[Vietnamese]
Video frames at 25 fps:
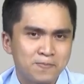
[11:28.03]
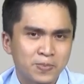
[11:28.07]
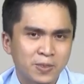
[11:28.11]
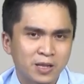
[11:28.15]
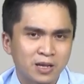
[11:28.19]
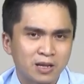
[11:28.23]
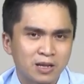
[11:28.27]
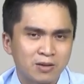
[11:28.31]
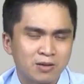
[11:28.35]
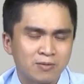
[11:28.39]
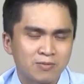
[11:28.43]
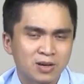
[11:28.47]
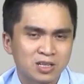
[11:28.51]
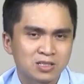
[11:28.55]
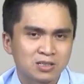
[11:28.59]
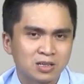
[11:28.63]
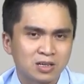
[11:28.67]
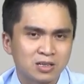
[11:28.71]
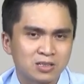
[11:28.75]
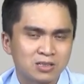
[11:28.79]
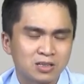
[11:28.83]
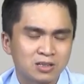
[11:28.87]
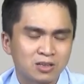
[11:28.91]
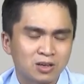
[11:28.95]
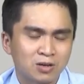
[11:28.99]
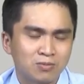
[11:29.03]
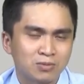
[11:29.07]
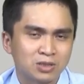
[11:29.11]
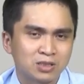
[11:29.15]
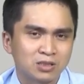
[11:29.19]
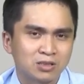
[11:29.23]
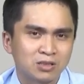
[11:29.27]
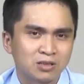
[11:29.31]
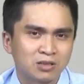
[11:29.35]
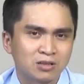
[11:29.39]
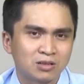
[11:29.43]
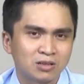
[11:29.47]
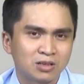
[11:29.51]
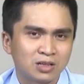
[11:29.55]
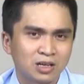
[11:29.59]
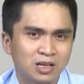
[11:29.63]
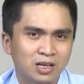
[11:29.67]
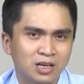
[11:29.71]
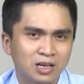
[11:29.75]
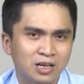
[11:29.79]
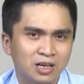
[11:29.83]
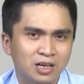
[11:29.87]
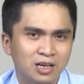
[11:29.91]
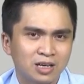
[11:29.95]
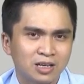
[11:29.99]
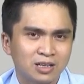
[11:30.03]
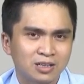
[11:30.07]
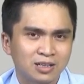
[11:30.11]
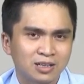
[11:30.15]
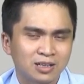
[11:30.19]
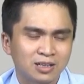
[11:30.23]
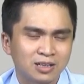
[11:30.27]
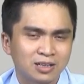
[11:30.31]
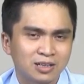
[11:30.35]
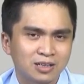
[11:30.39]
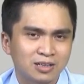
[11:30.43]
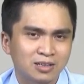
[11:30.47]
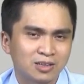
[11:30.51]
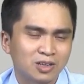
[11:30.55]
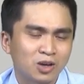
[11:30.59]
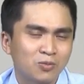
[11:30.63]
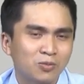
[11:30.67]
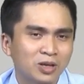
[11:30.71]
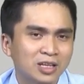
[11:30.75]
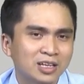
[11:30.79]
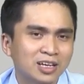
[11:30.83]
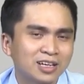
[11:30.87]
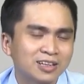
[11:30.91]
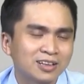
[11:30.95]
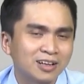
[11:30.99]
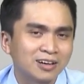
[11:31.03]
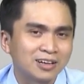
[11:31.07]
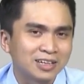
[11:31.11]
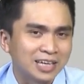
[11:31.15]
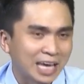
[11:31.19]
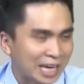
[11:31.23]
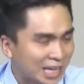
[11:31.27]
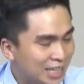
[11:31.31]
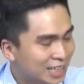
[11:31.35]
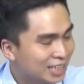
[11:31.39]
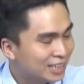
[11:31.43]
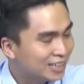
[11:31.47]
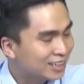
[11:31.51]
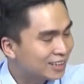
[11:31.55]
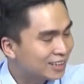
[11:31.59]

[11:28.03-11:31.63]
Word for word: thì bác sĩ sẽ cho mình những cái à, cho mình cái tờ giấy